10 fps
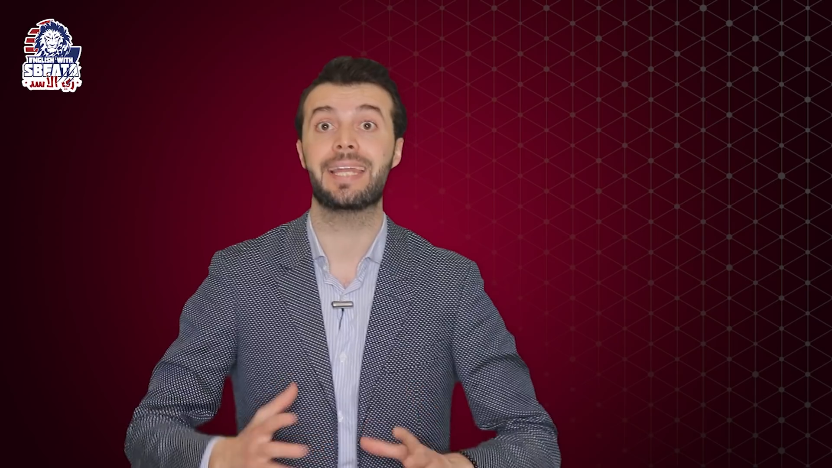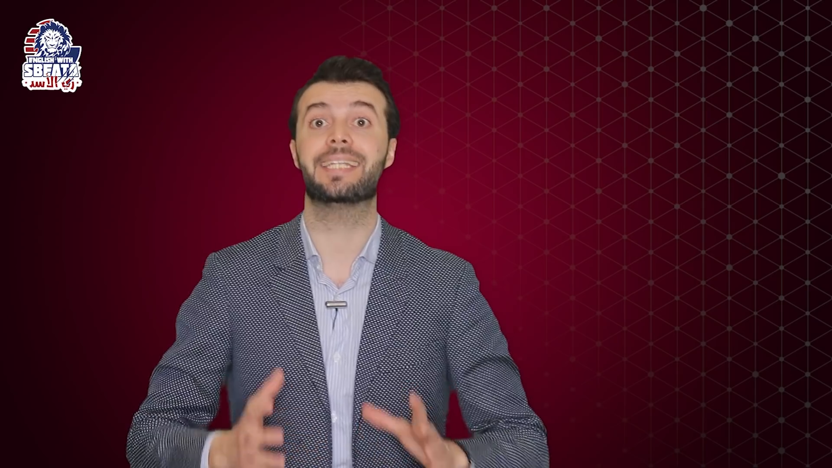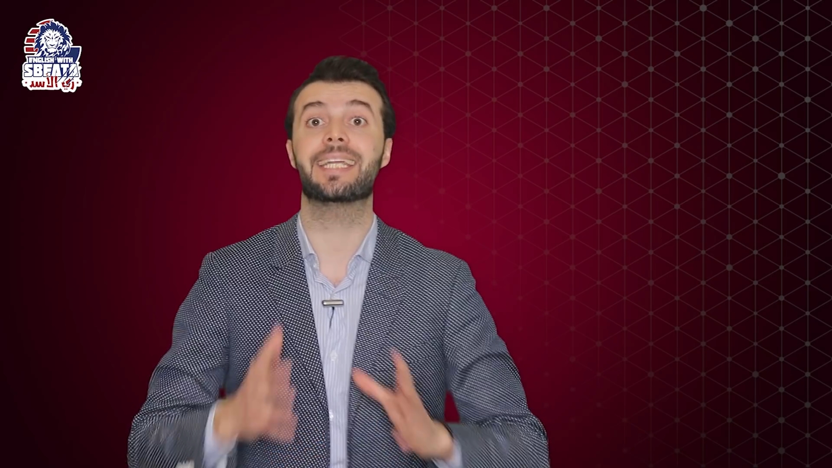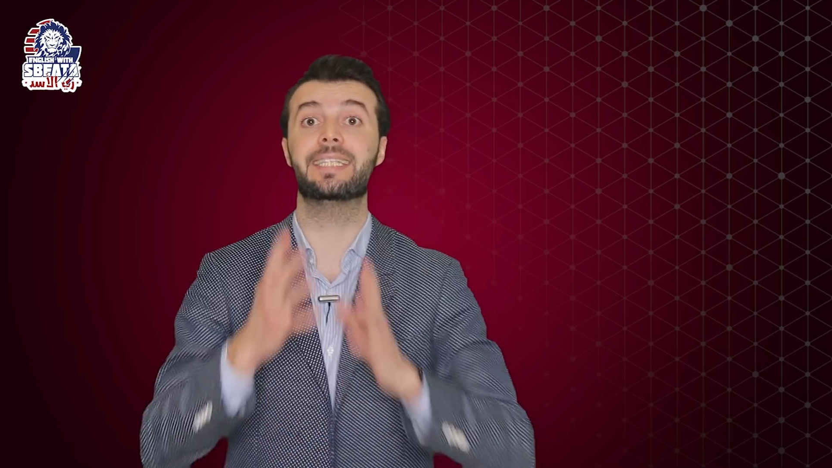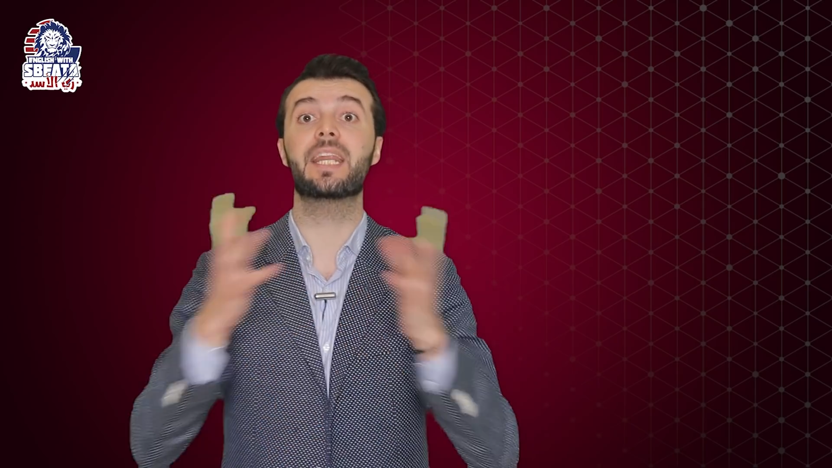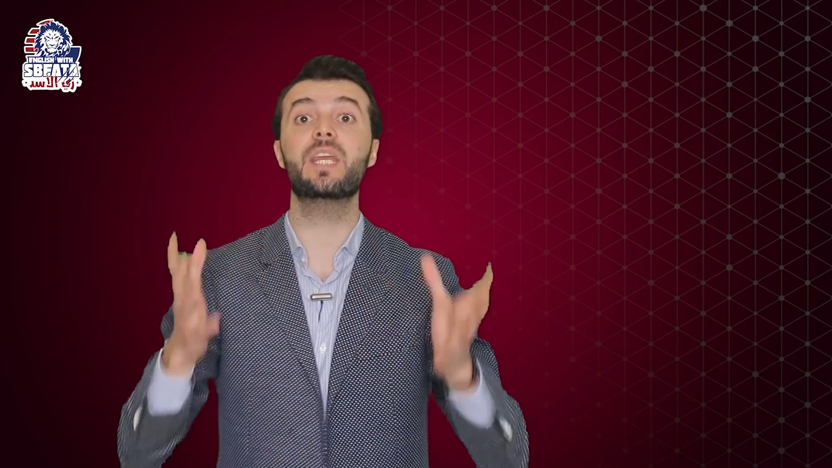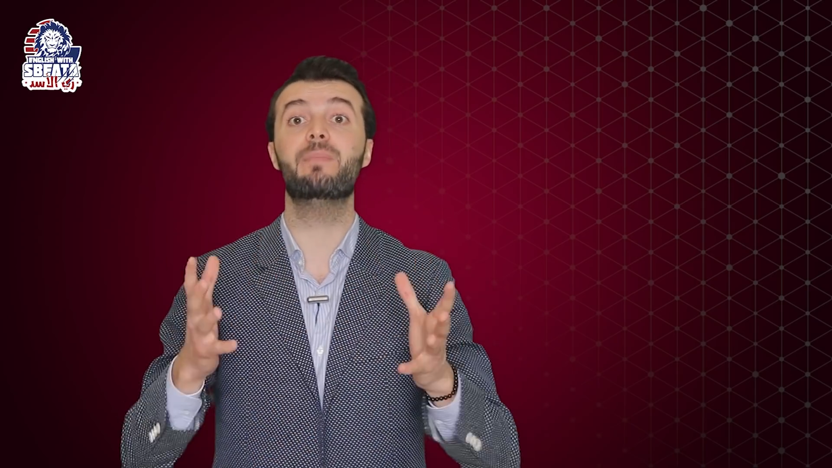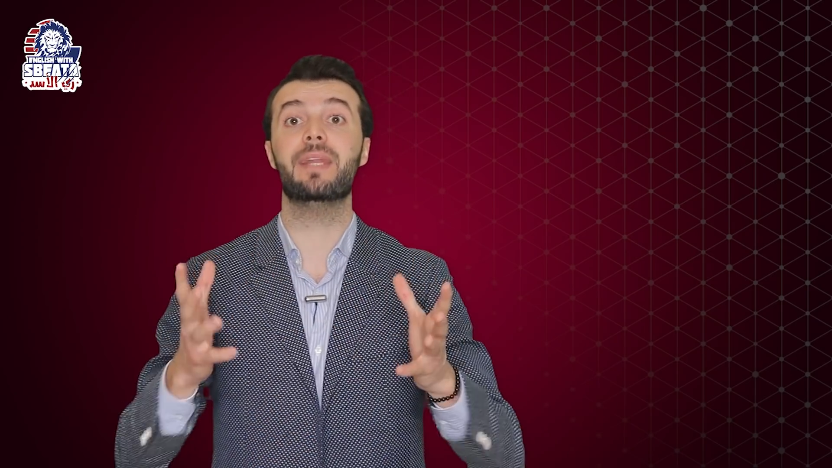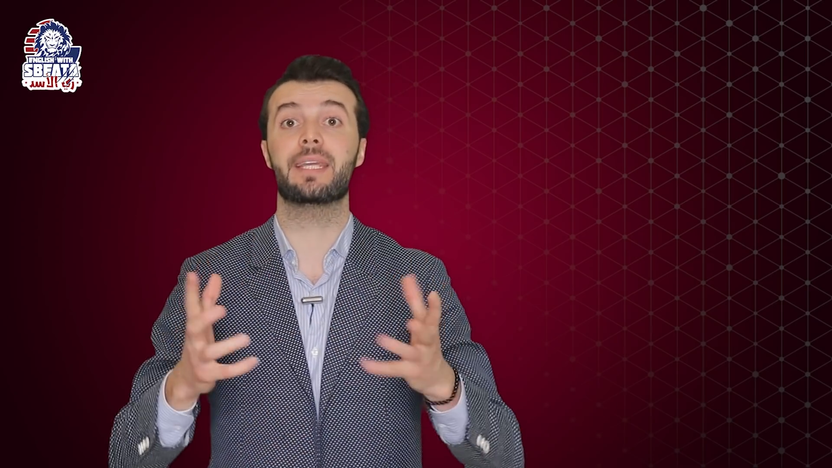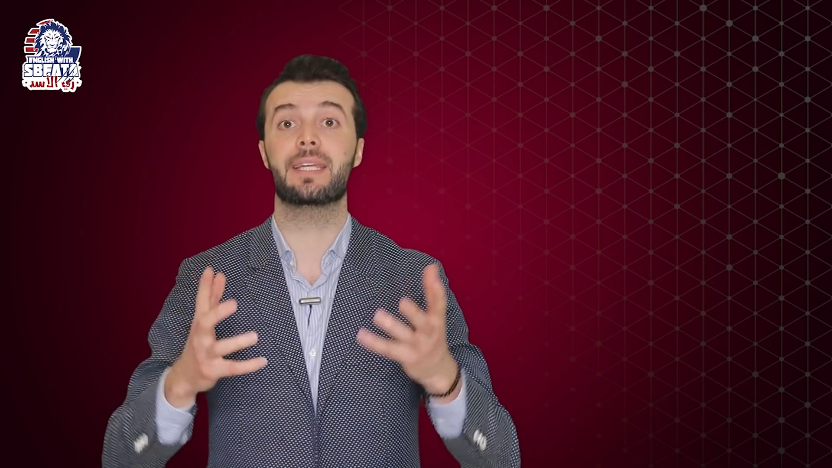
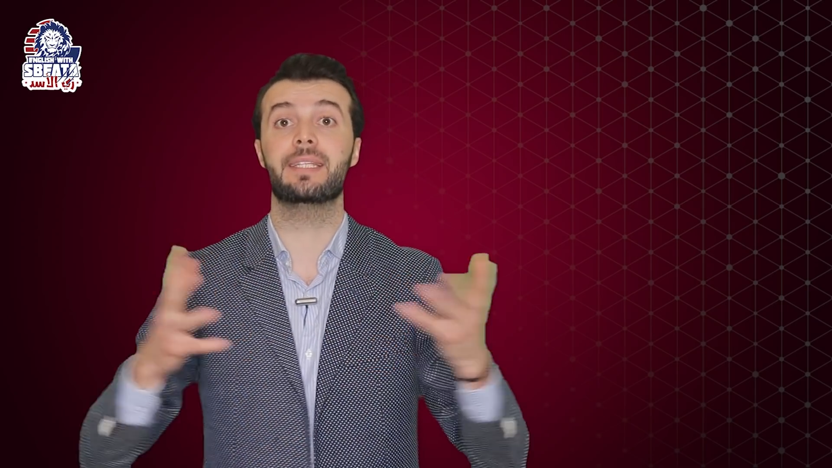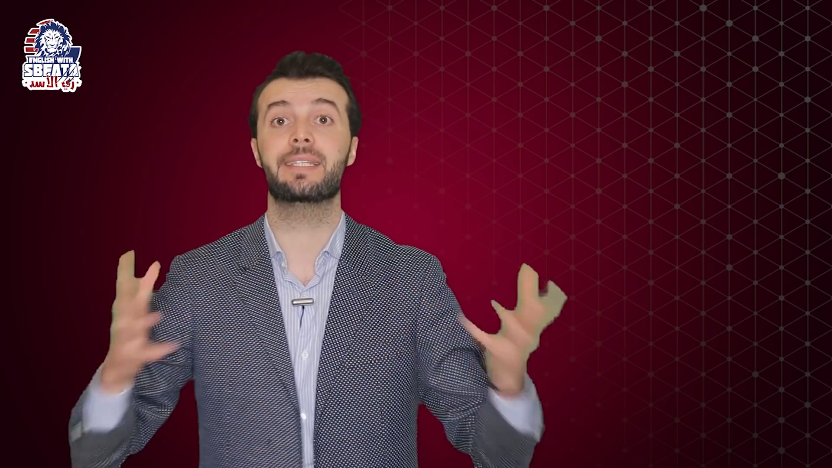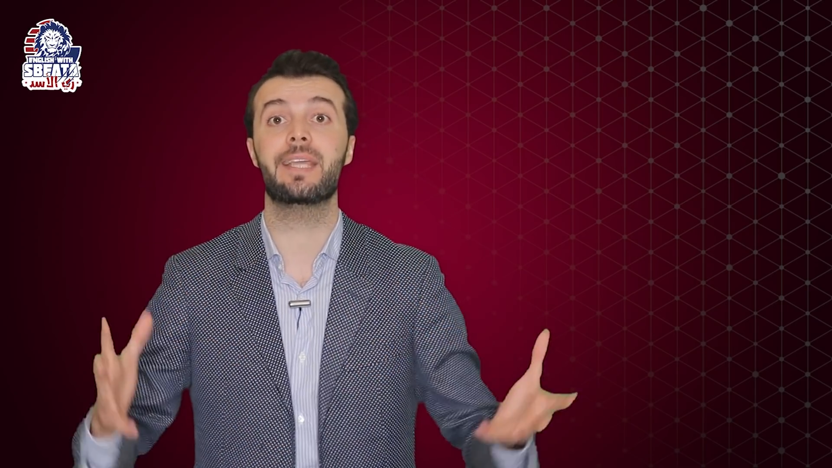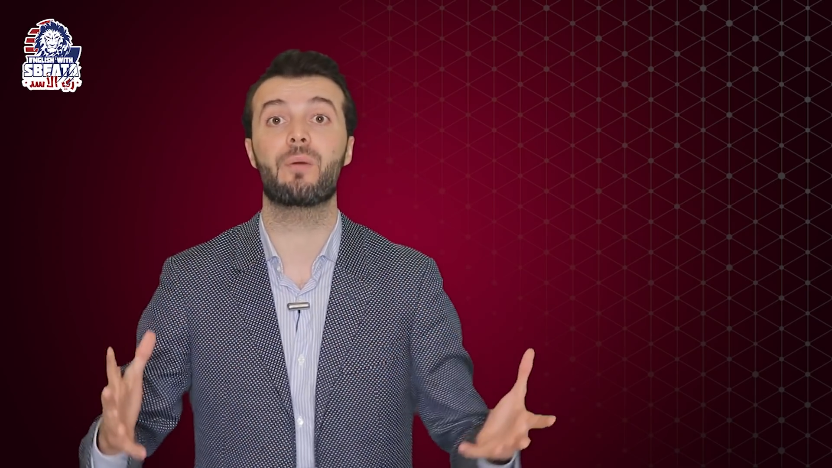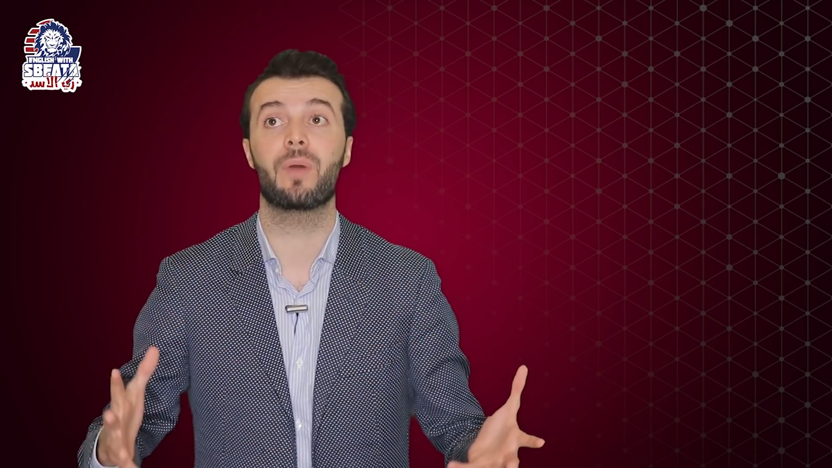لتدريب الانجليزيه